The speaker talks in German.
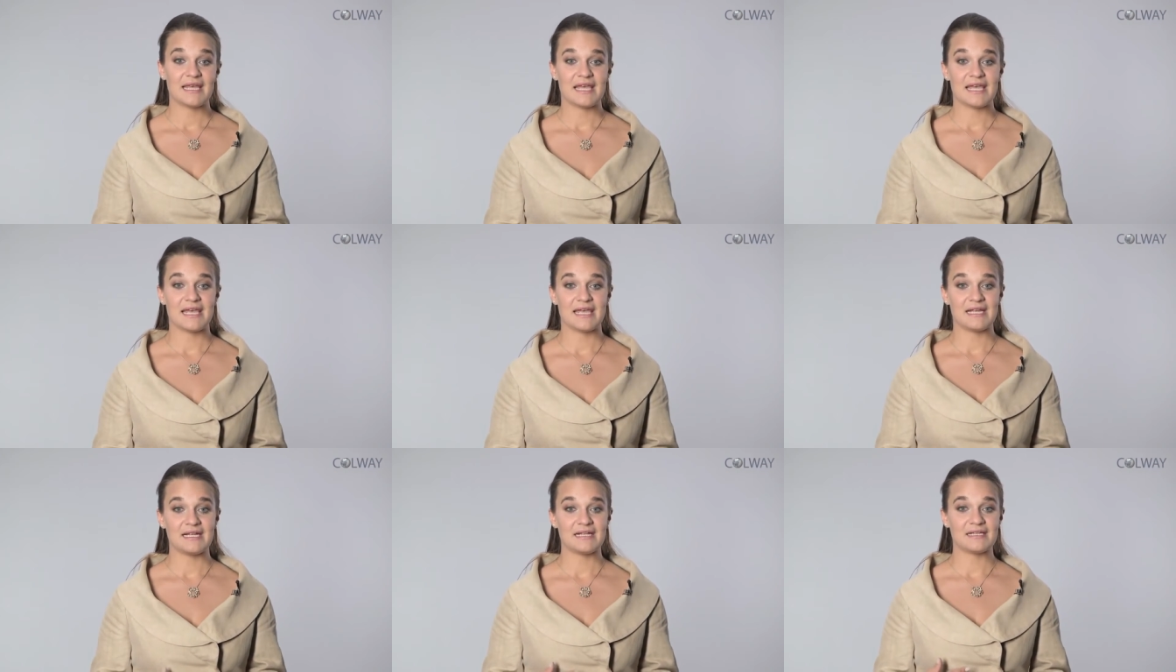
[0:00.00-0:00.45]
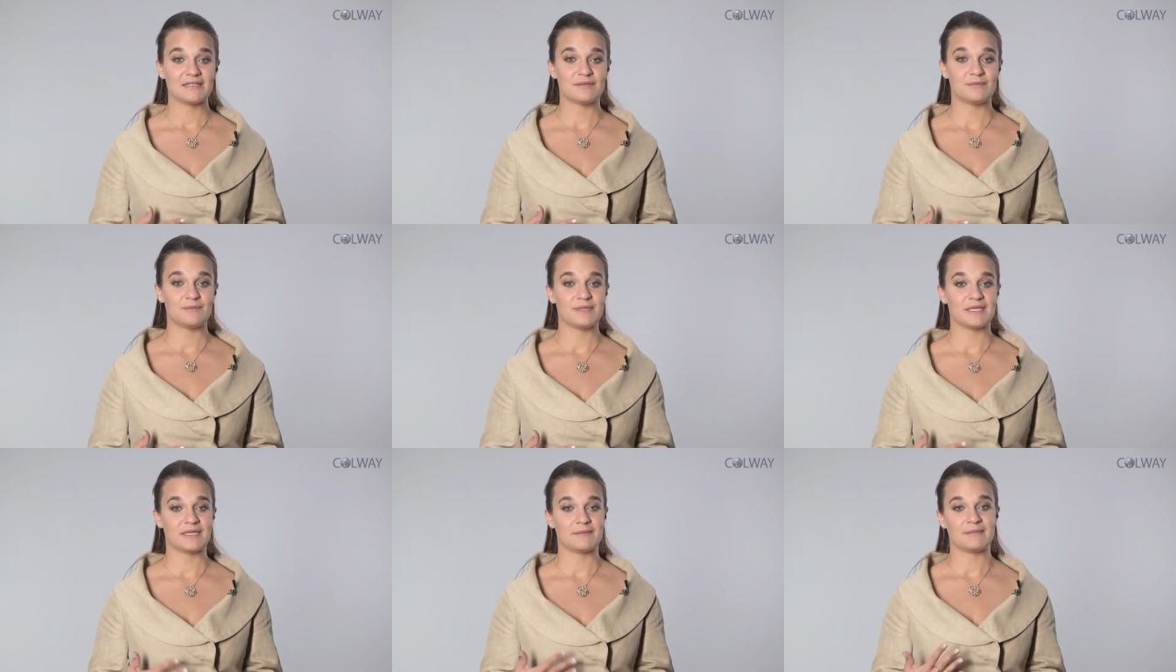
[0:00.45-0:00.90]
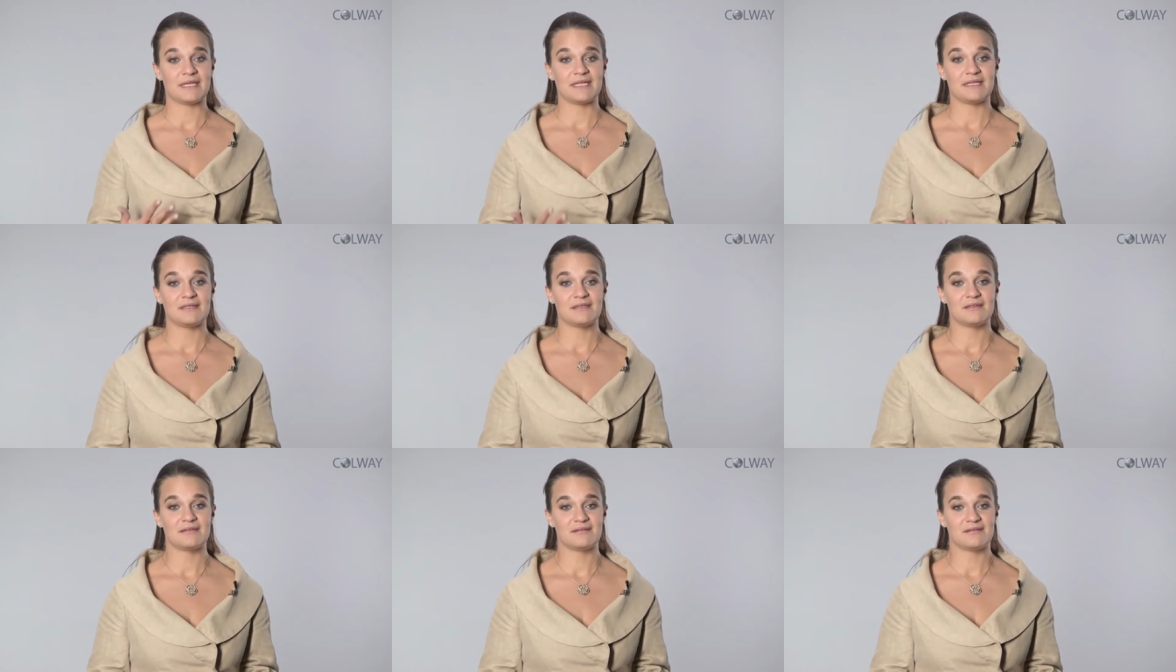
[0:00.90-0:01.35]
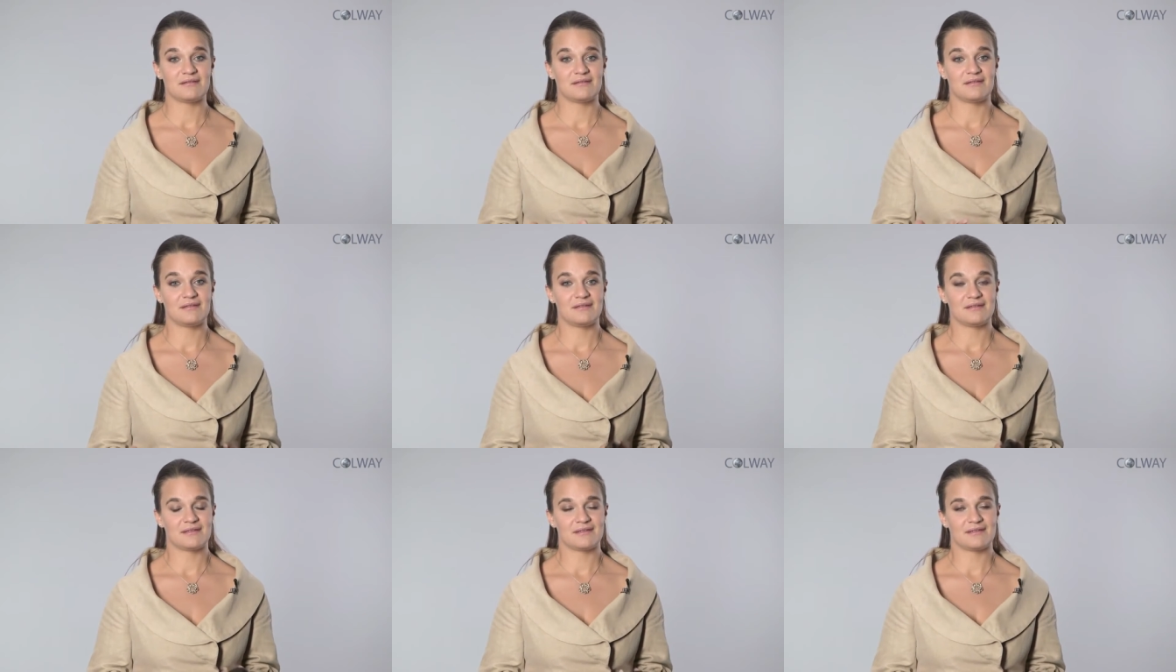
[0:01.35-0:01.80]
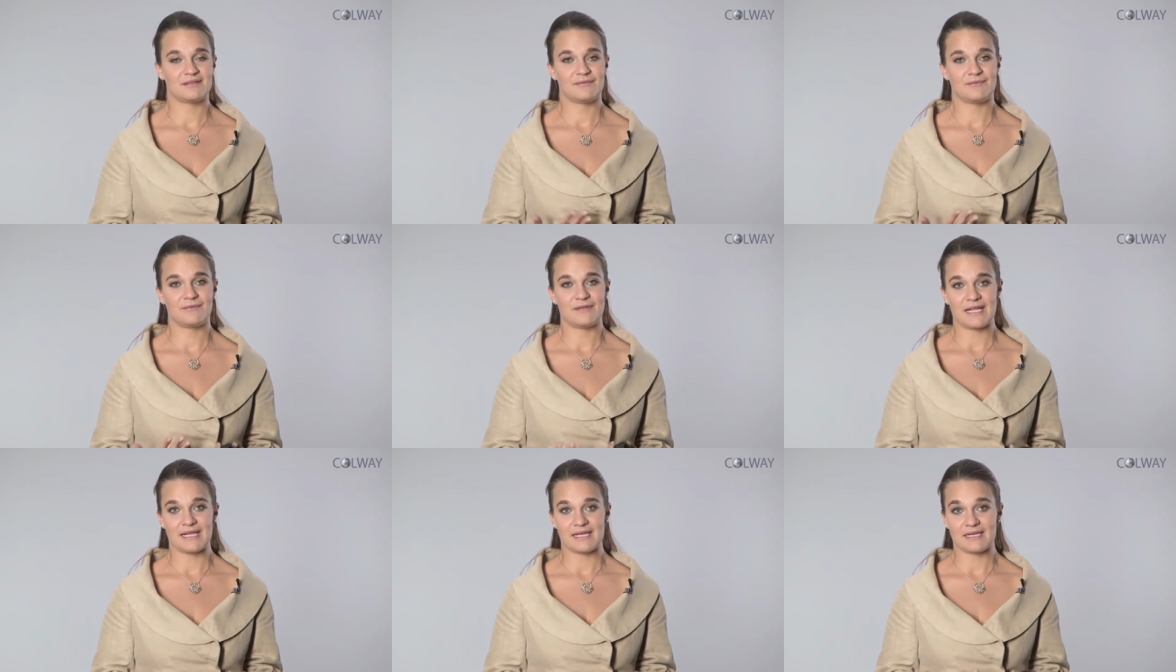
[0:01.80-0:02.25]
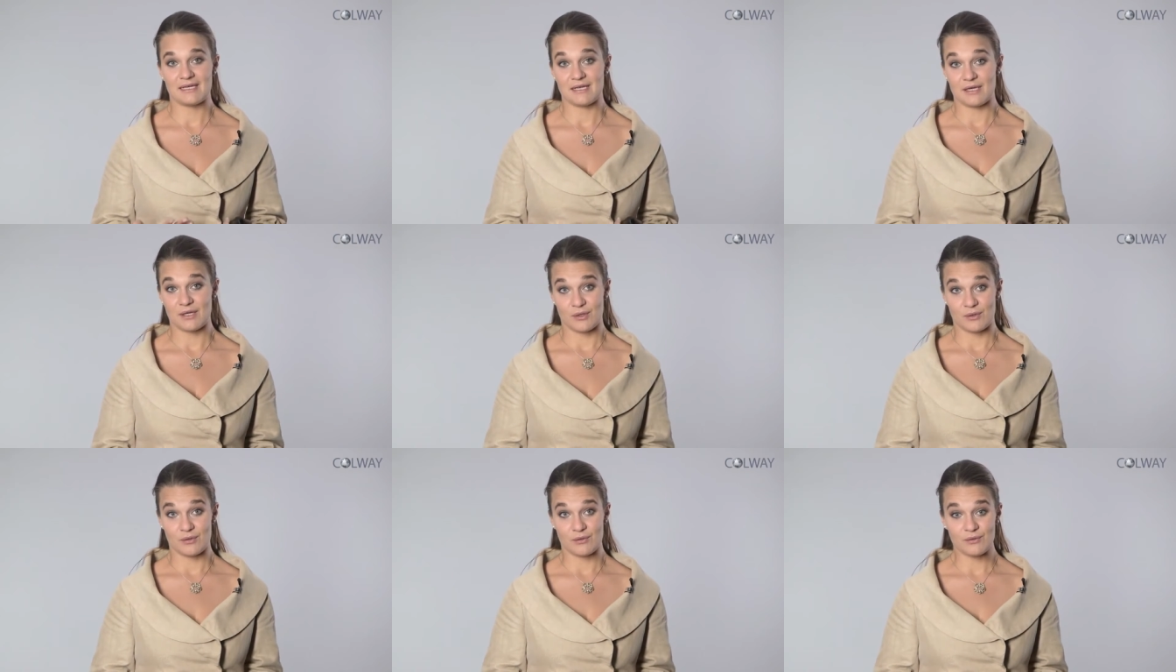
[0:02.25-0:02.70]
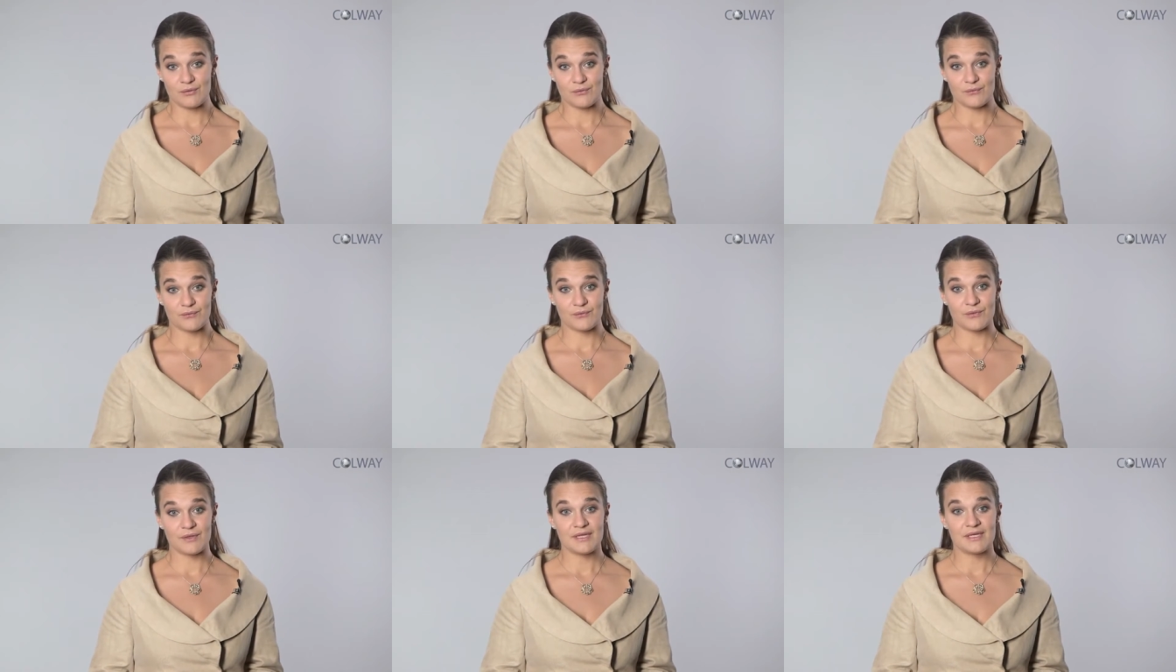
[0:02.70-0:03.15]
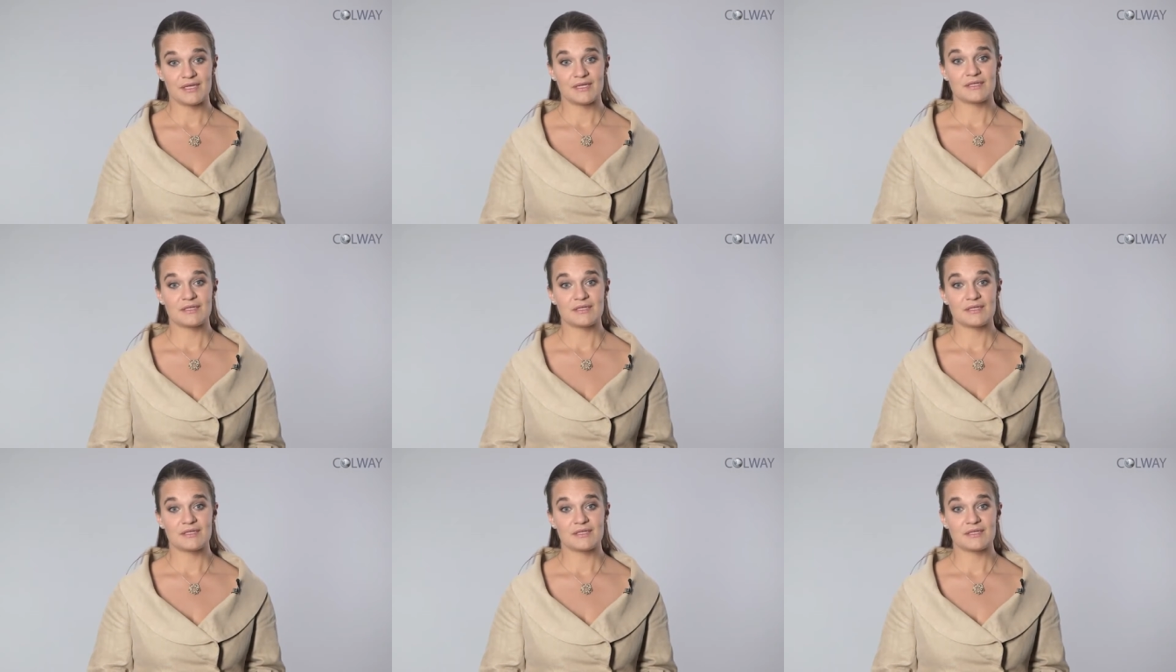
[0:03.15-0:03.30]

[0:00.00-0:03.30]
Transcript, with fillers: hält Pigmentflecken auf,